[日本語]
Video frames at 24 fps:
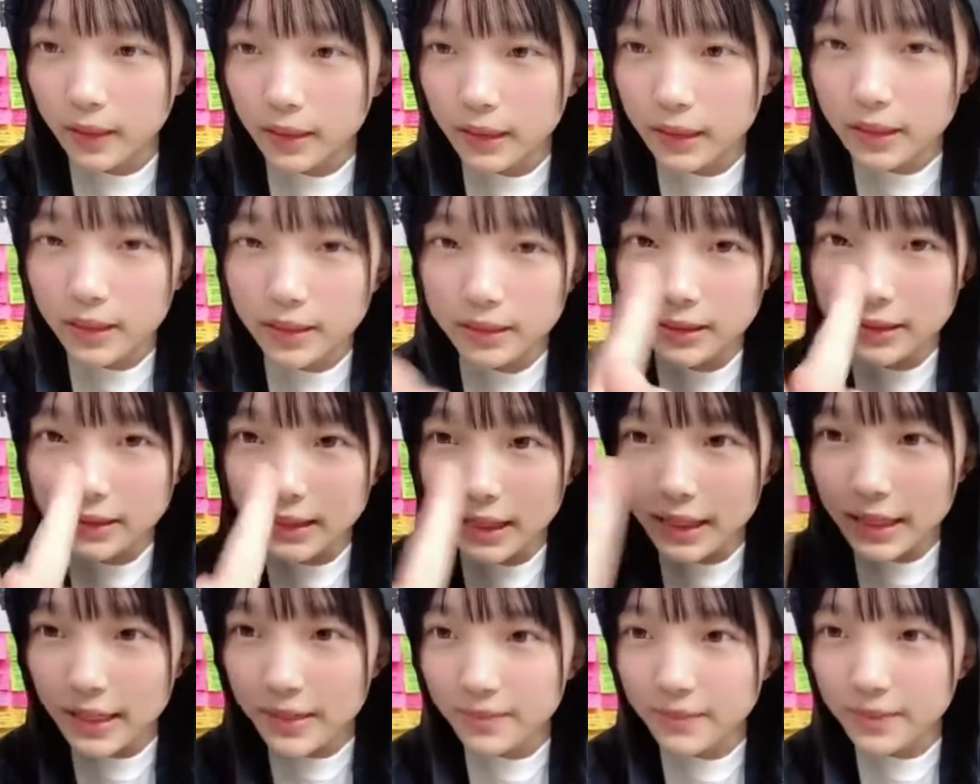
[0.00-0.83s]
ゆノート
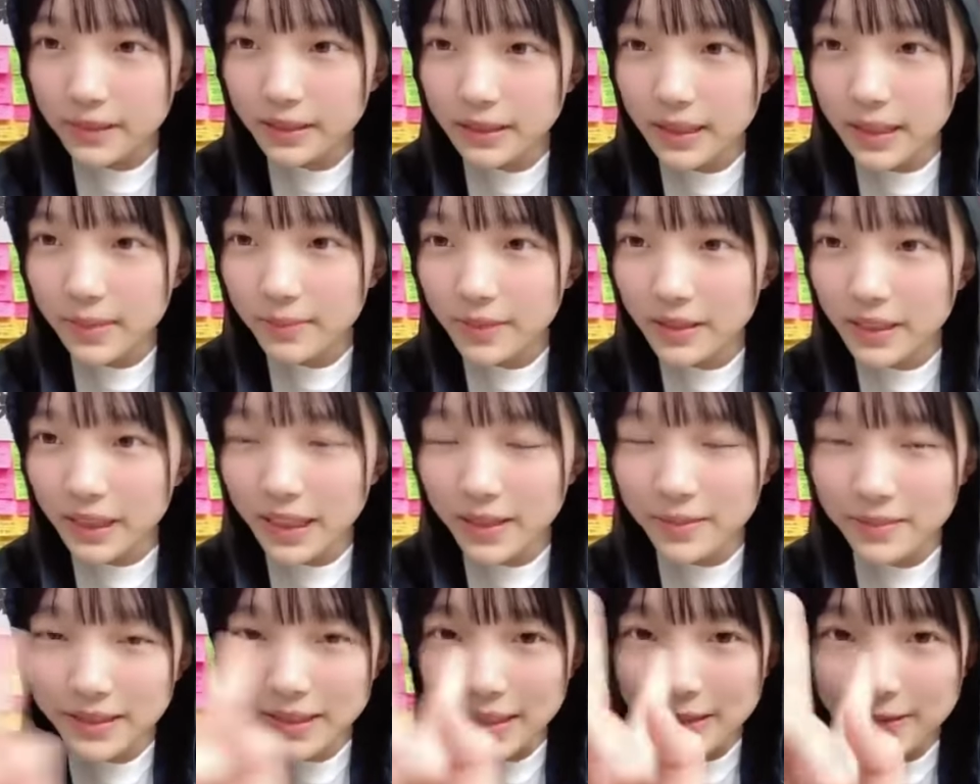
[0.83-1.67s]
さん、レインボースター、
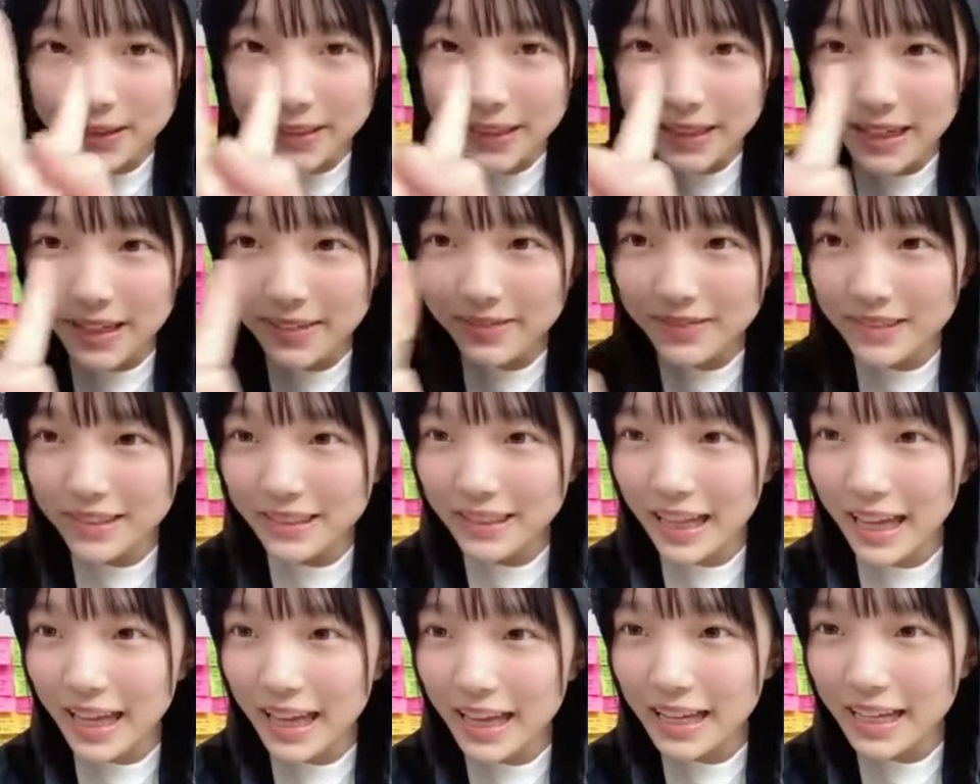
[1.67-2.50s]
メイカメステフさん、
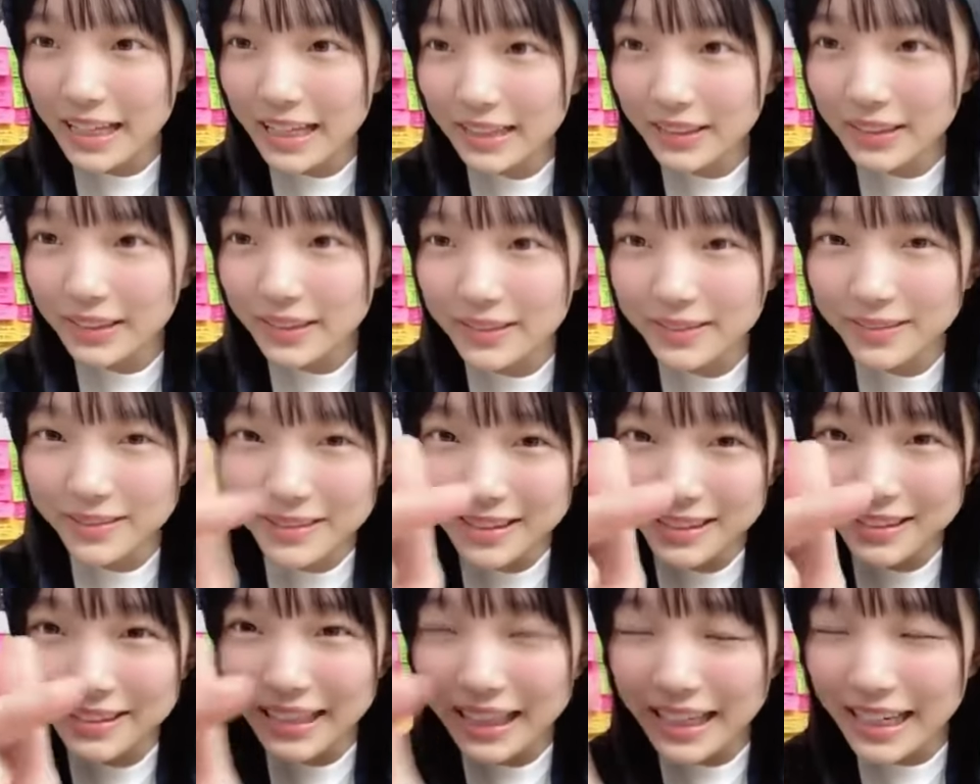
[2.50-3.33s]
レインボースター、ありがとう。
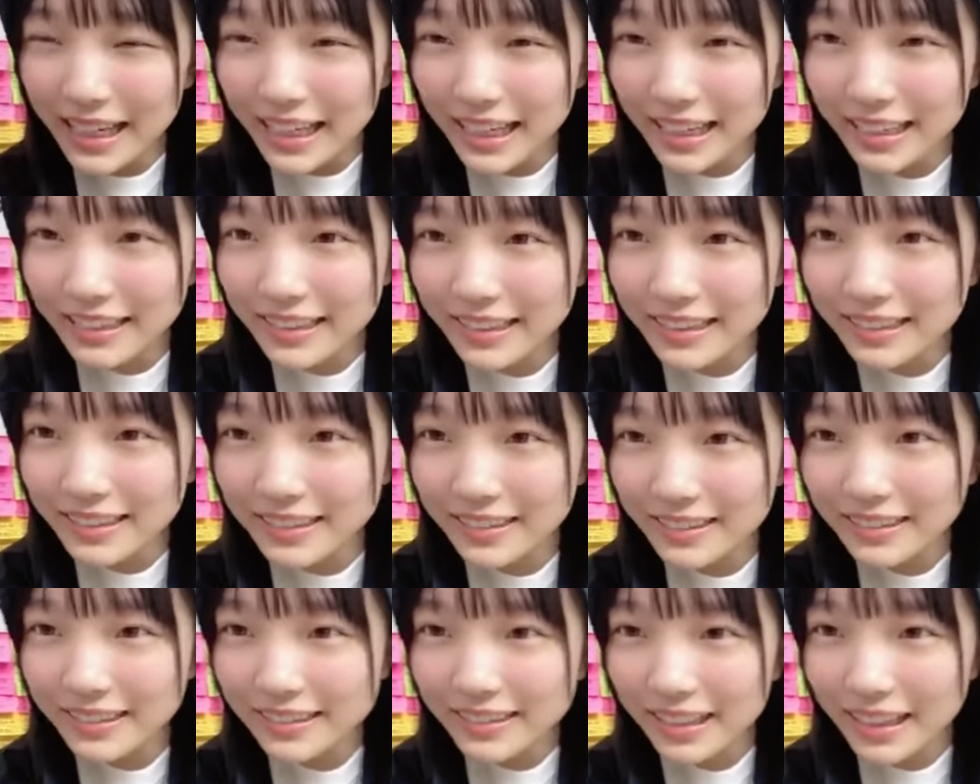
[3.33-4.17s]
フォローありが
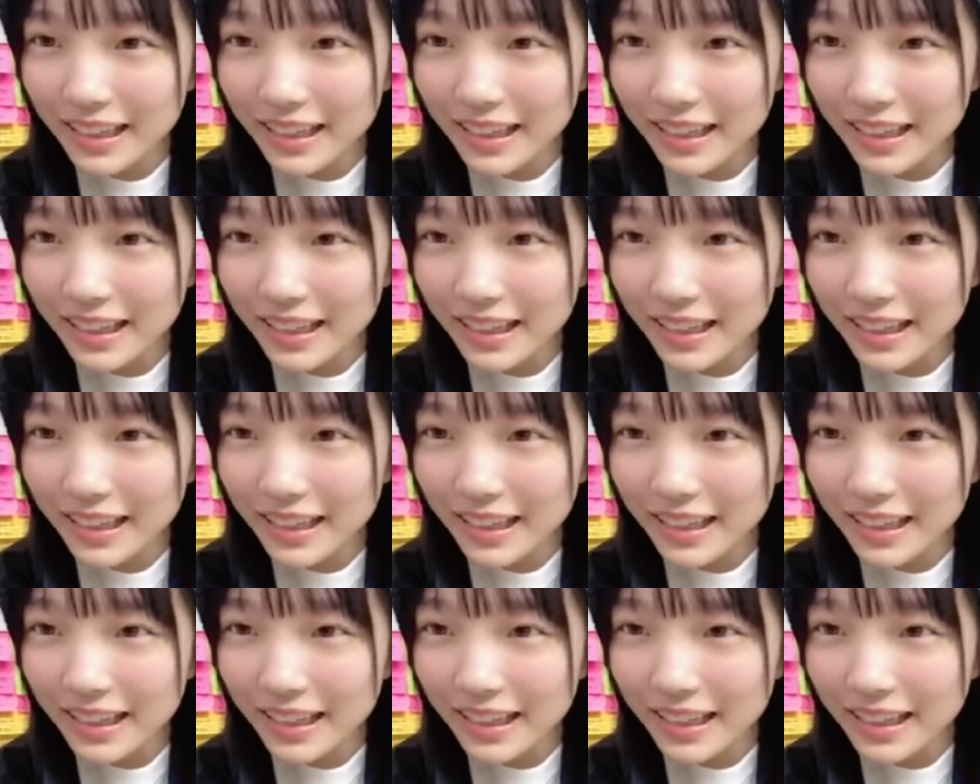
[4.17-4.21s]
とう。